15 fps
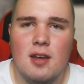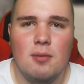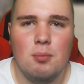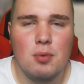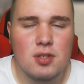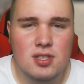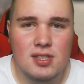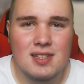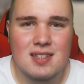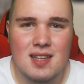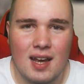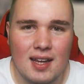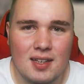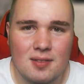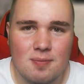Muss nicht
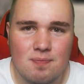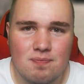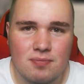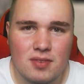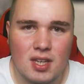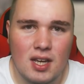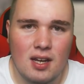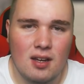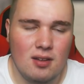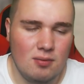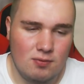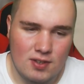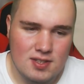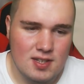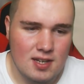sein. Ja,
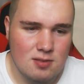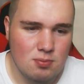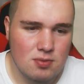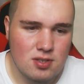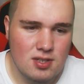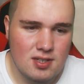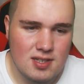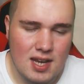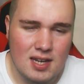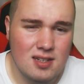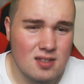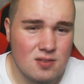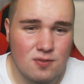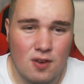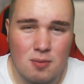was heißt muss nicht sein,
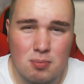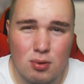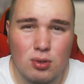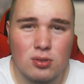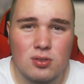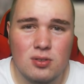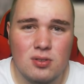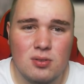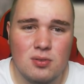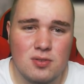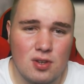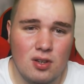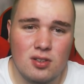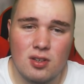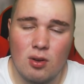ist verboten und
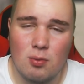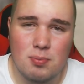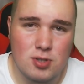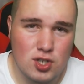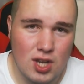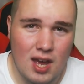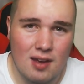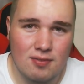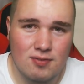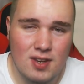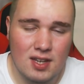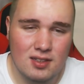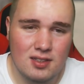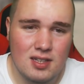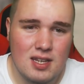sollte auch bestraft
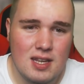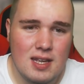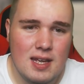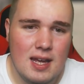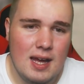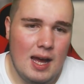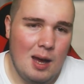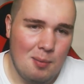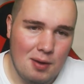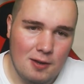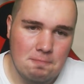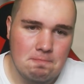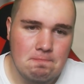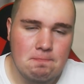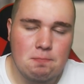werden.
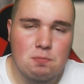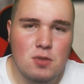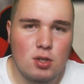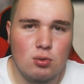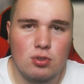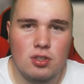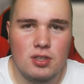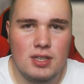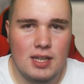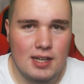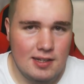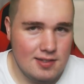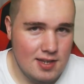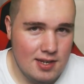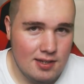Aber gut,
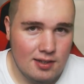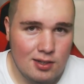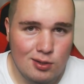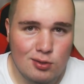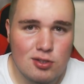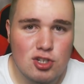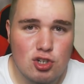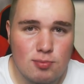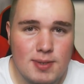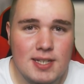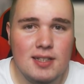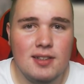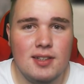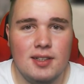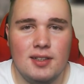jeder ist seine Glückes
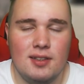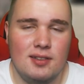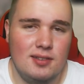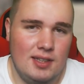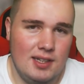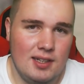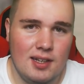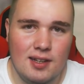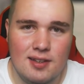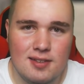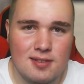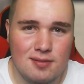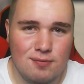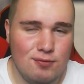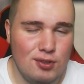Schmiede, ne? jeder
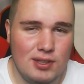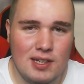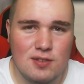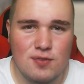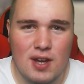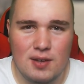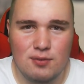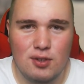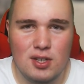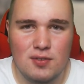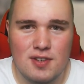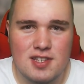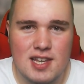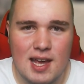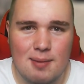ist für das verantwortlich,
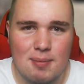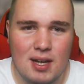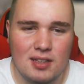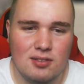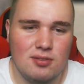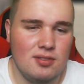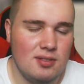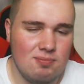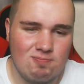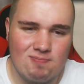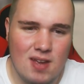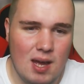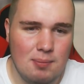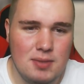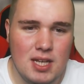was er macht und
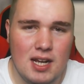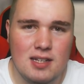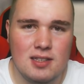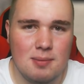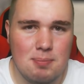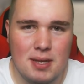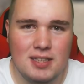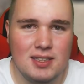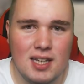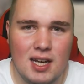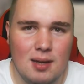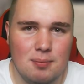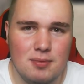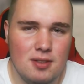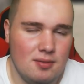haben die halt dann Pech
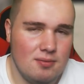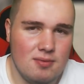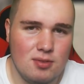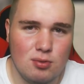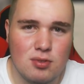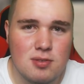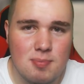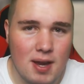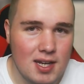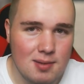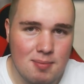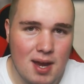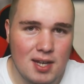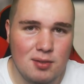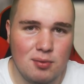gehabt. So ist meine
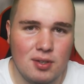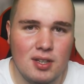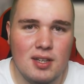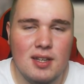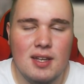Meinung.